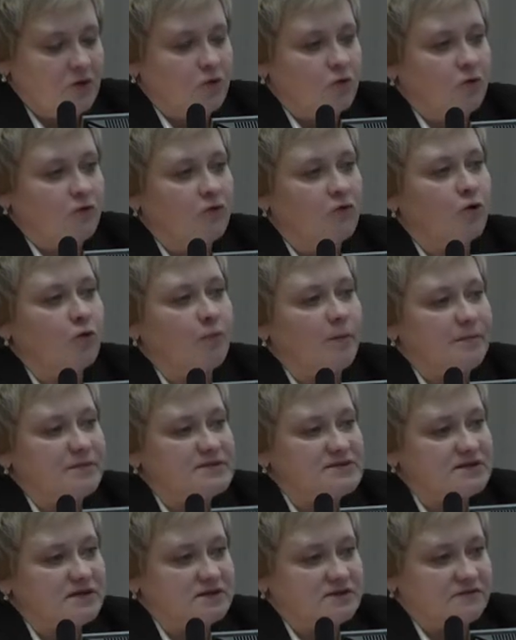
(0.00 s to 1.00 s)
У группы
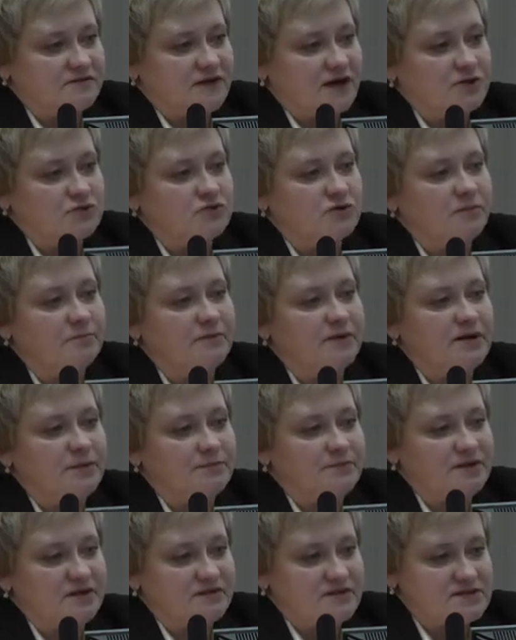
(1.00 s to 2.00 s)
пациентов, которые были
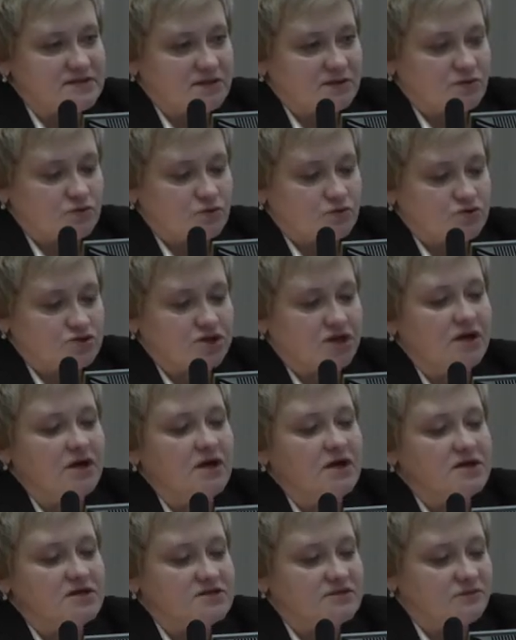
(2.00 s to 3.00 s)
переведены уже
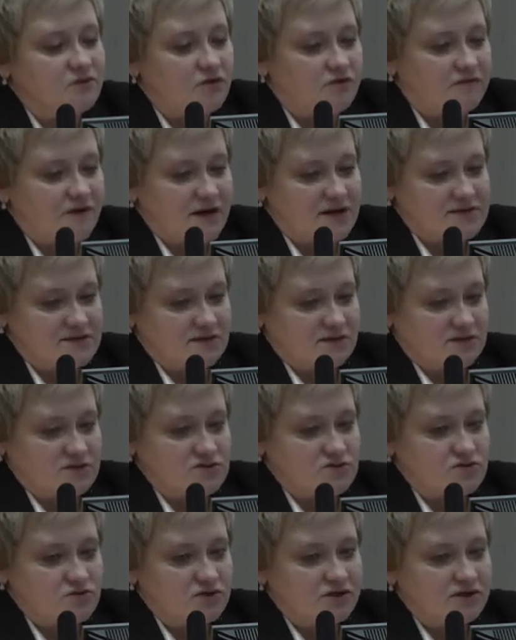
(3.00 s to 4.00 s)
с двухфазных
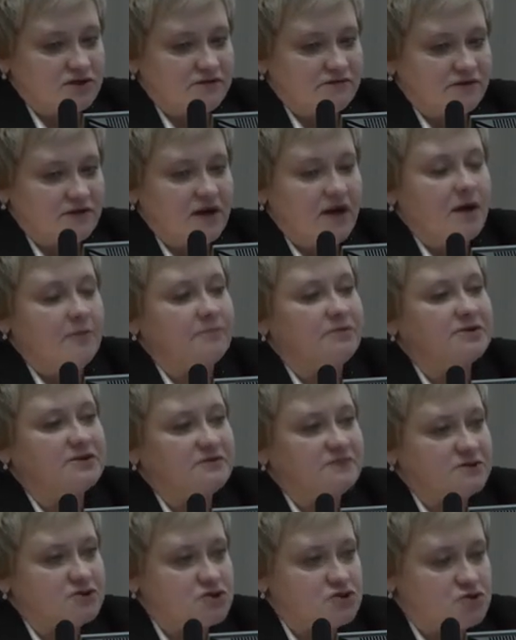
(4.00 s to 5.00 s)
инсулинов,
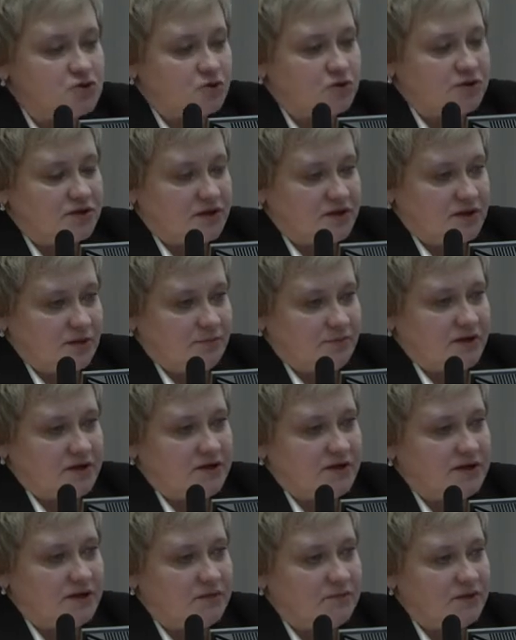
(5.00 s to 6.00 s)
подтвержденные
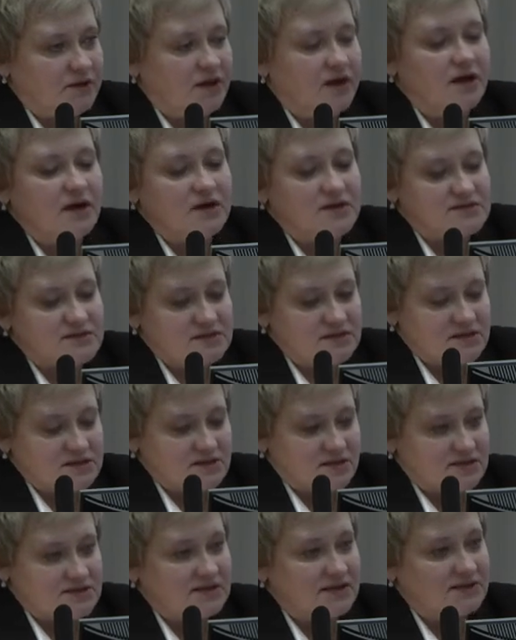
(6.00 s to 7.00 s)
гипогликемии
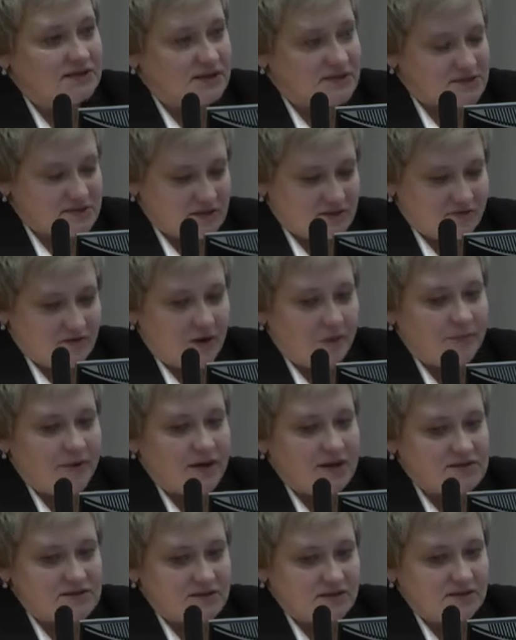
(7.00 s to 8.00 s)
снизились на
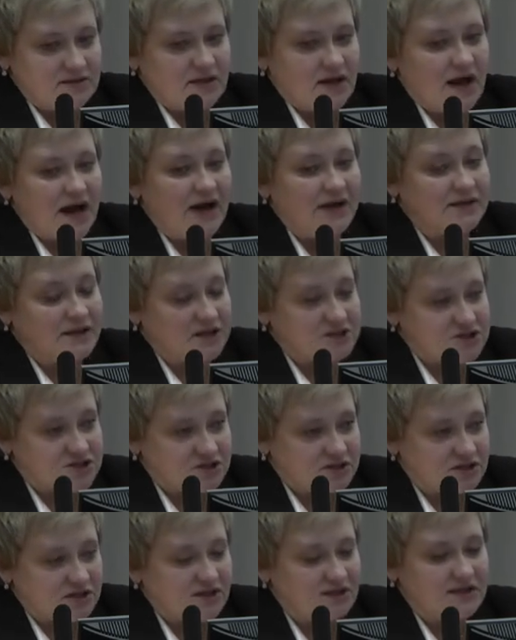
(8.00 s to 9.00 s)
32%, а
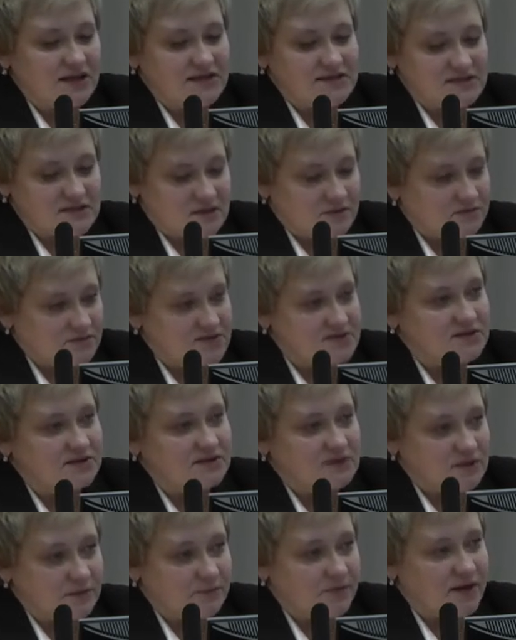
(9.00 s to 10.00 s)
ночные на
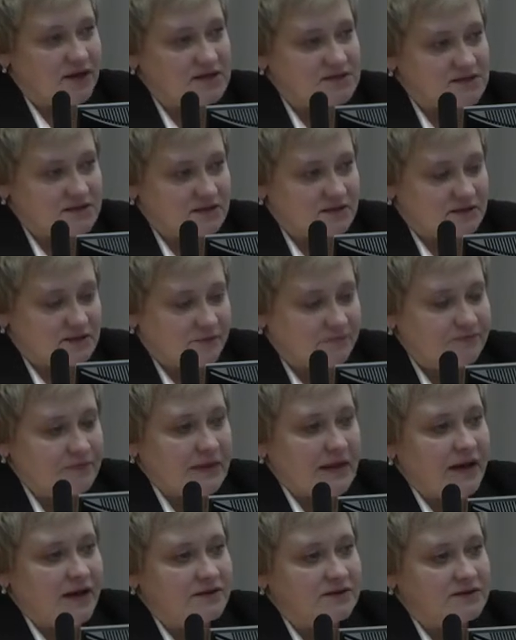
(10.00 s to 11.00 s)
73%.
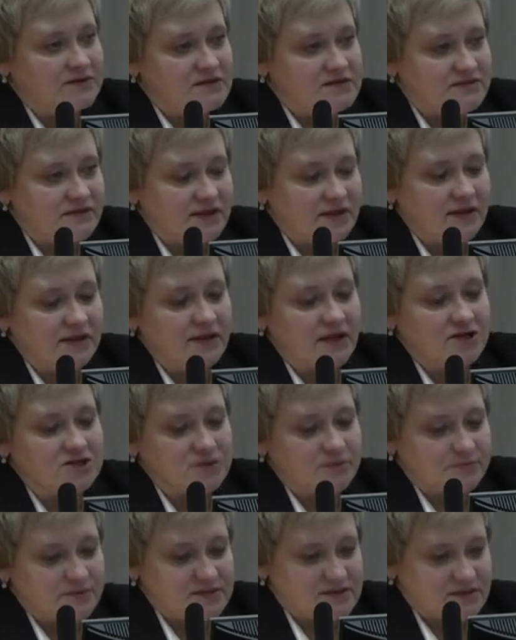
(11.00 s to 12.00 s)
Это действительно
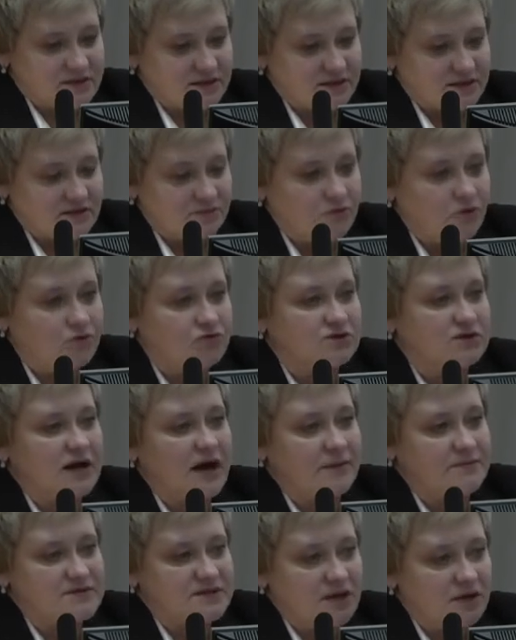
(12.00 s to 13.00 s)
наши пациенты могут
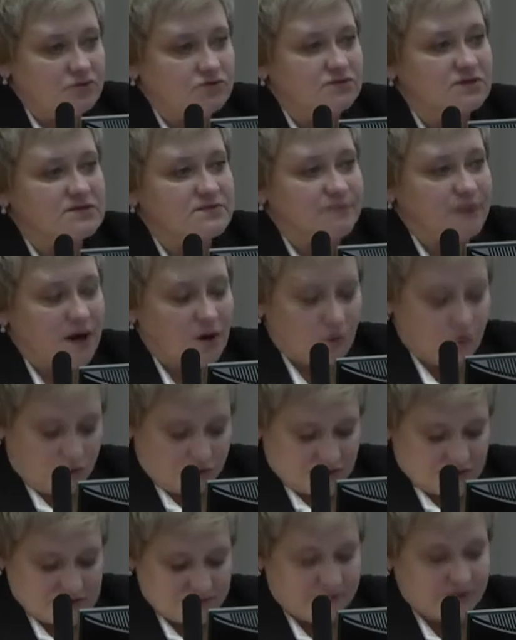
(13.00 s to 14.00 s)
абсолютно
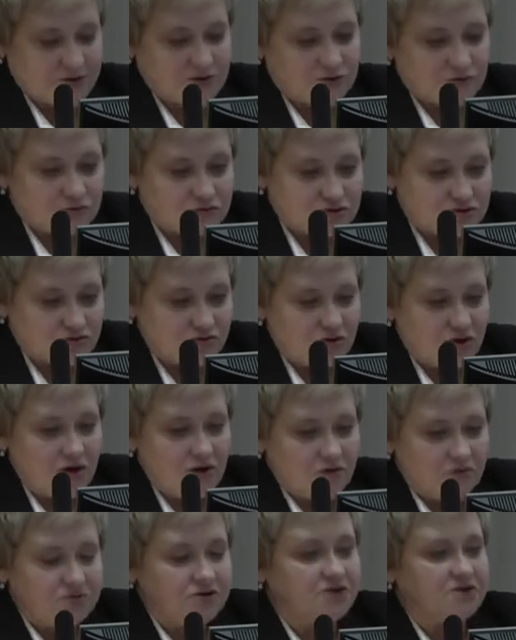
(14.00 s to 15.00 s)
спокойно спать ночью,
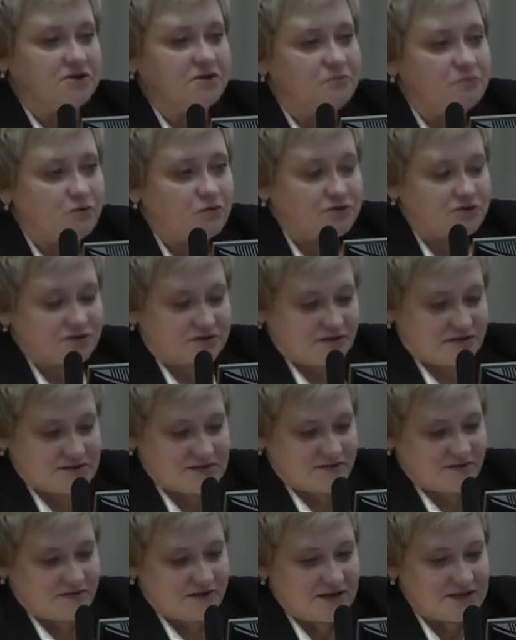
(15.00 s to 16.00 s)
у них не будет
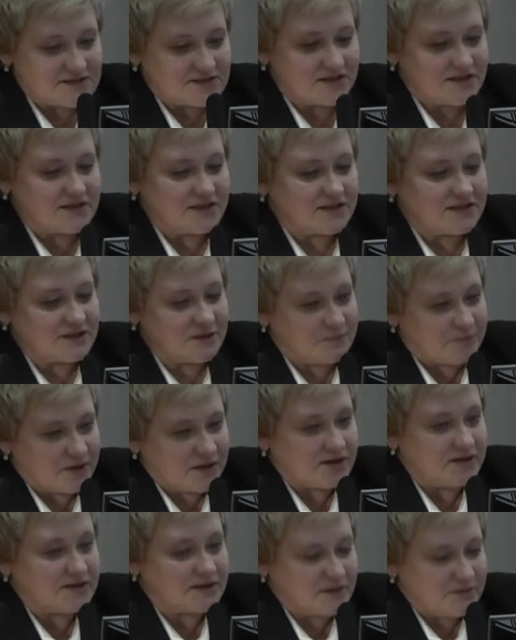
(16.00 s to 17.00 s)
развиваться
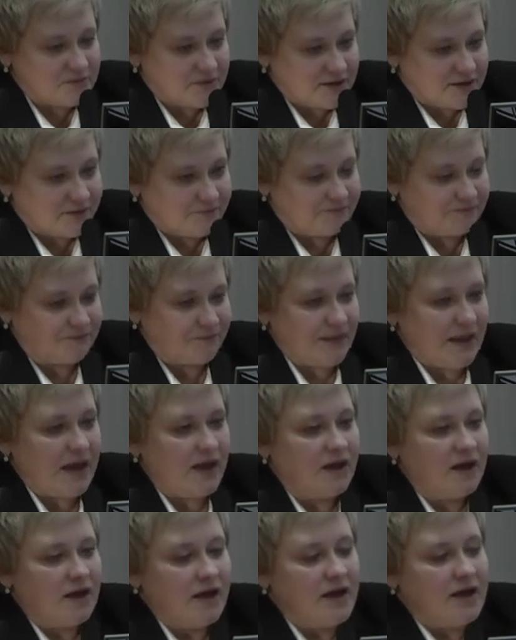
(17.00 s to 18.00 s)
гипогликемия.
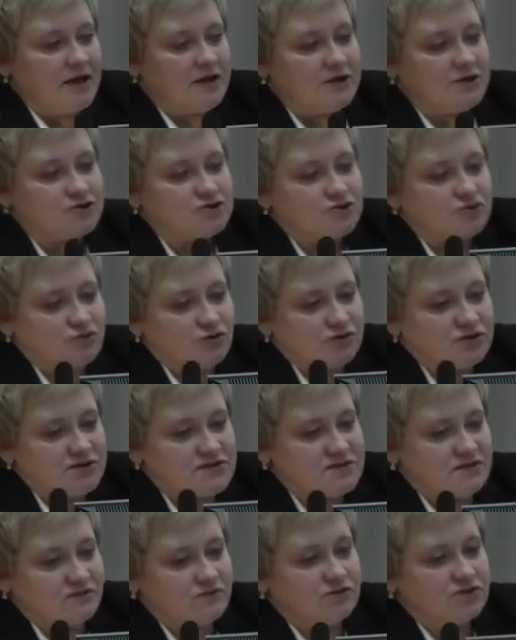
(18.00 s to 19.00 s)
И что на
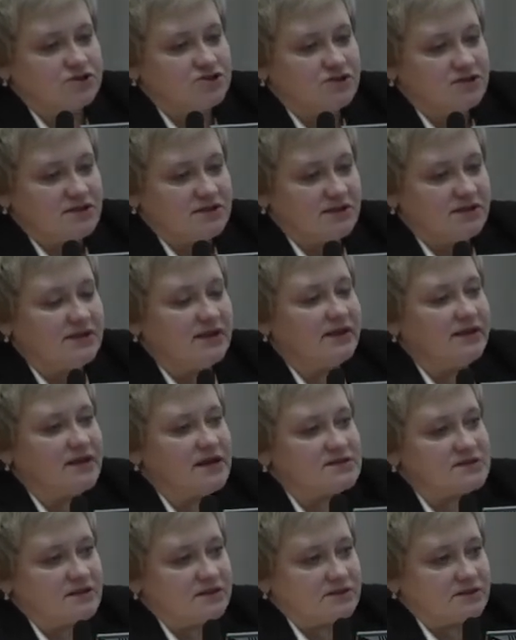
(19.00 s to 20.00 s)
сегодняшний день для
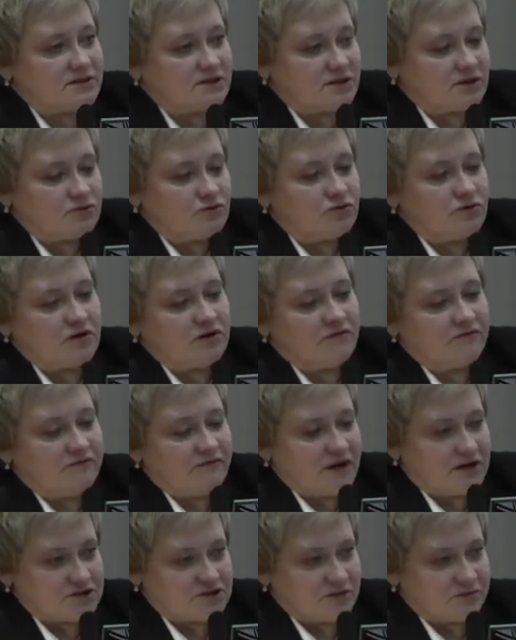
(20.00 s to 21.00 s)
нас, для эндокринологов,
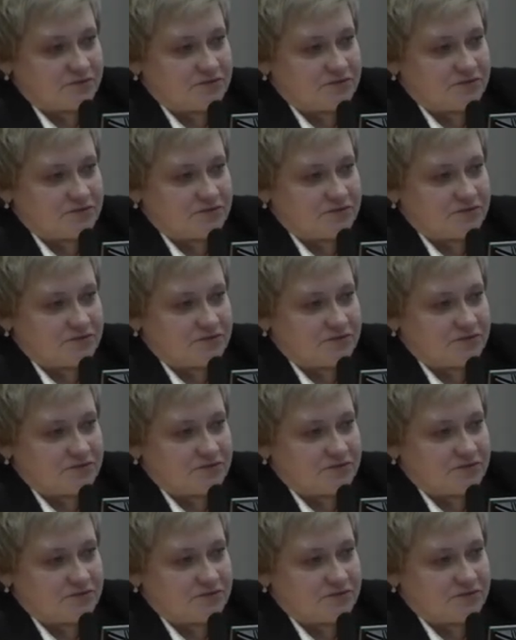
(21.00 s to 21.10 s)
важно?